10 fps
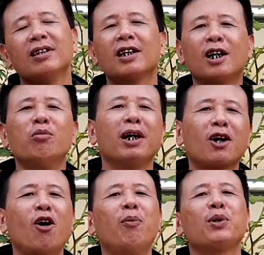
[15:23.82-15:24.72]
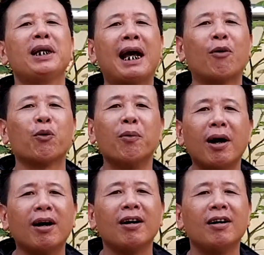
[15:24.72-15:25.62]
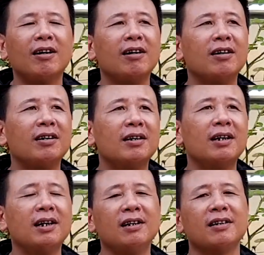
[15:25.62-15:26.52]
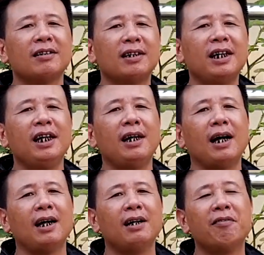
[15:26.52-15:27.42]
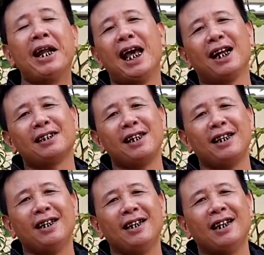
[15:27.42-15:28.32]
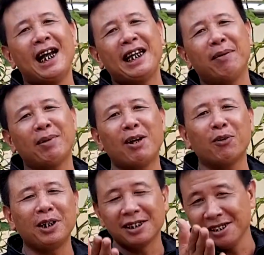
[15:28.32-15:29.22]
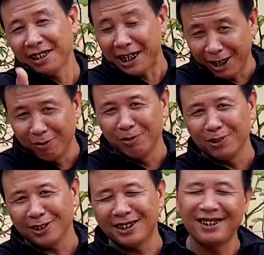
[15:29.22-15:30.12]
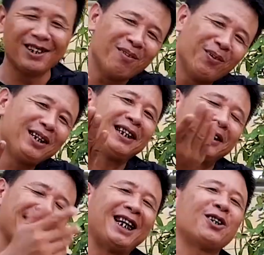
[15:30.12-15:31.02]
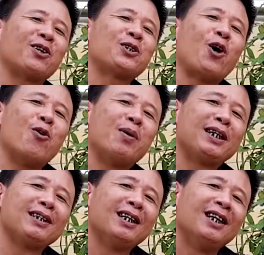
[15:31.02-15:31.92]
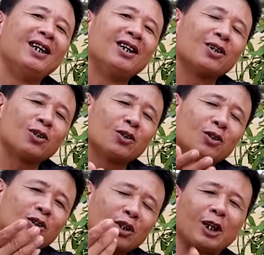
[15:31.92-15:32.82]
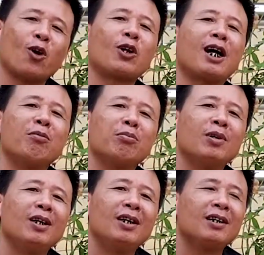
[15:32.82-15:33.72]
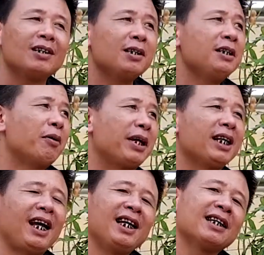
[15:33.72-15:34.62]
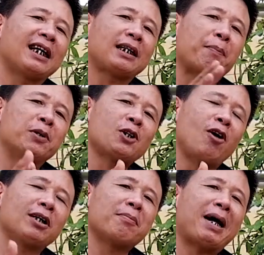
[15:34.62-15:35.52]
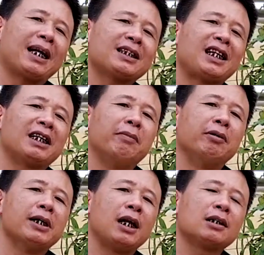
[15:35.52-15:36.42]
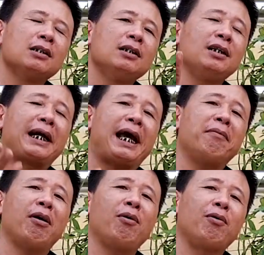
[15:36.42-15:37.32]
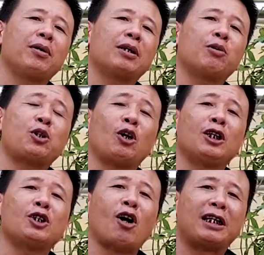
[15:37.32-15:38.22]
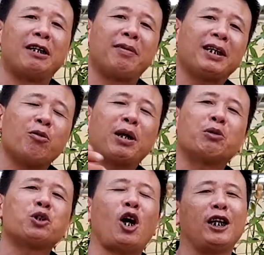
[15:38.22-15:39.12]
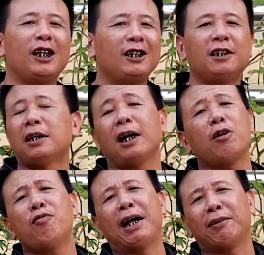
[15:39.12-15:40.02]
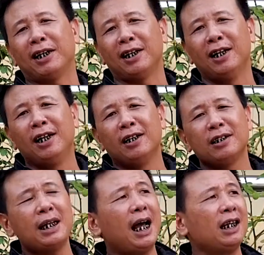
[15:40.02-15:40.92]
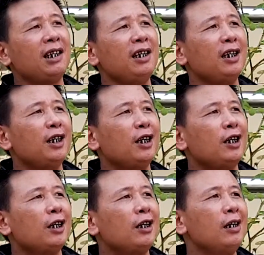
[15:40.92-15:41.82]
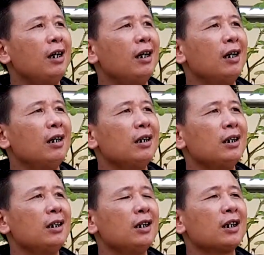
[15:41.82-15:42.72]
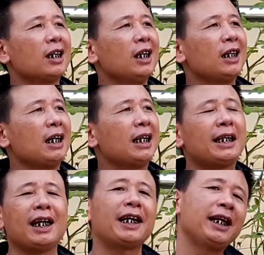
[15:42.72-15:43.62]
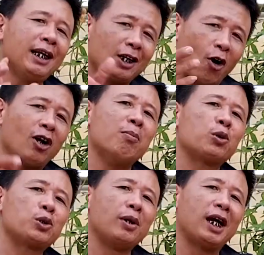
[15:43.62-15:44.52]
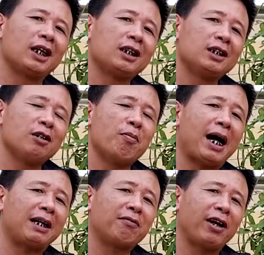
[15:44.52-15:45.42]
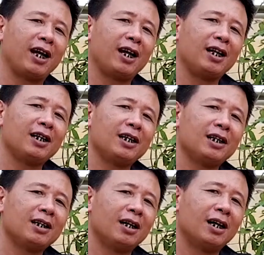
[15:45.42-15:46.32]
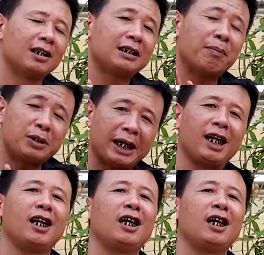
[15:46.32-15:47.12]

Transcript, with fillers: không hề khó một tí nào đúng không ạ đó thế nên là vấn đề là gì anh em ta có thực sự thích không thực sự có muốn dạy cho con chó của mình thật tốt không nhưng nhiều khi thấy người ta tập con chó người ta mang ra sân cơ biểu diễn cứ khen mà ô con chó này giỏi nhỉ biết ông này cũng giỏi nhỉ thực ra không hẳn thực ra thì, ờ, cái cái cái kiến thức có là một chuyện nhưng mà anh phải uh, chăm chỉ